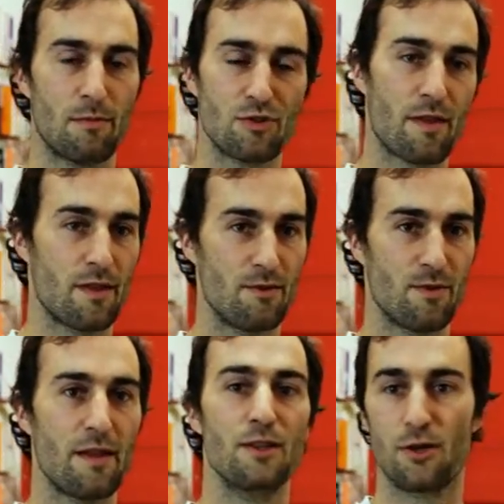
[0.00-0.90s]
vamos a hacer
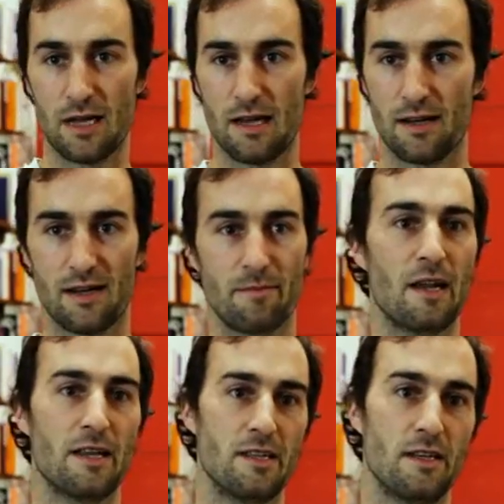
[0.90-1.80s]
una editorial en
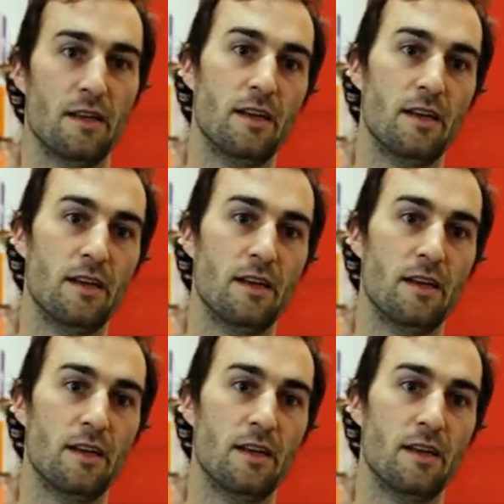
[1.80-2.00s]
Cambalache,